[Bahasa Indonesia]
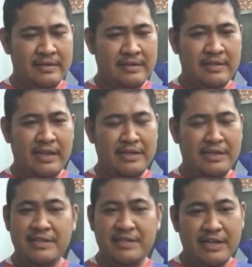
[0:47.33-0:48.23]
Kita
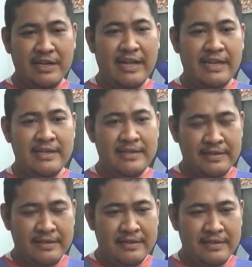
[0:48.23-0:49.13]
ingin dikenal
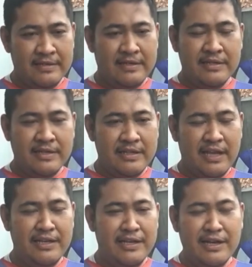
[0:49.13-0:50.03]
dan
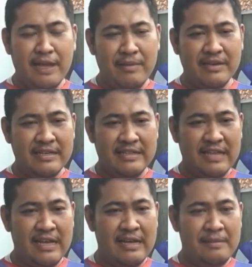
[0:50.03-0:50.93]
kita ingin nama
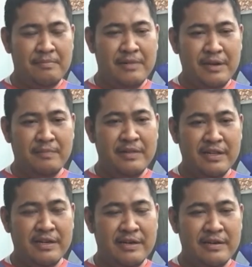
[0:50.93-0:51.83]
kita
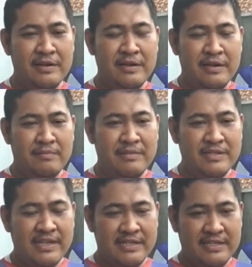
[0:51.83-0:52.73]
benar-benar
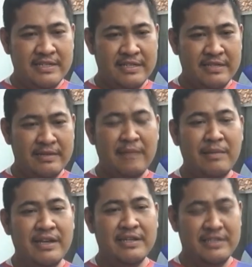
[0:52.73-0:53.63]
menjadi
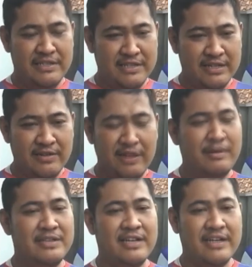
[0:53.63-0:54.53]
nama yang diingat oleh
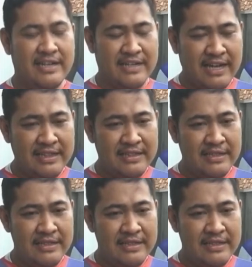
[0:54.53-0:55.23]
masyarakat